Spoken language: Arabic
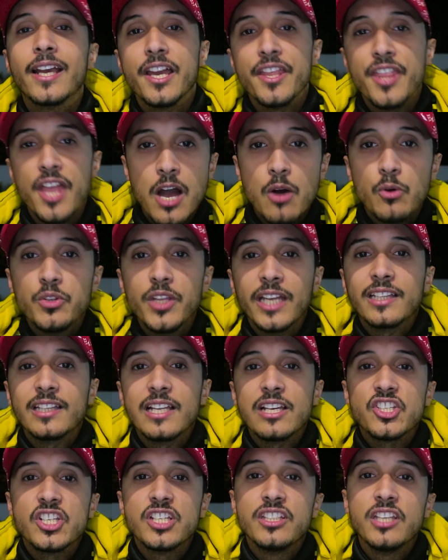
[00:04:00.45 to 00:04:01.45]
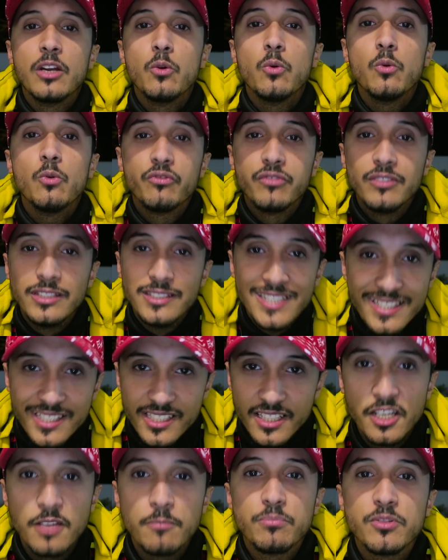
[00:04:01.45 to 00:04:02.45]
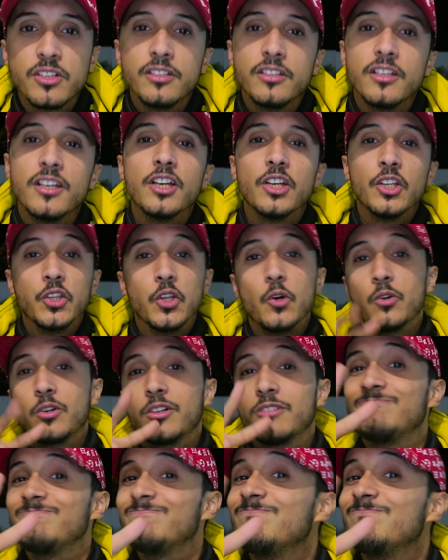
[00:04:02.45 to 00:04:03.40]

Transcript: كنعاود نحط لاشين ديالو في الديسكريبشن دونك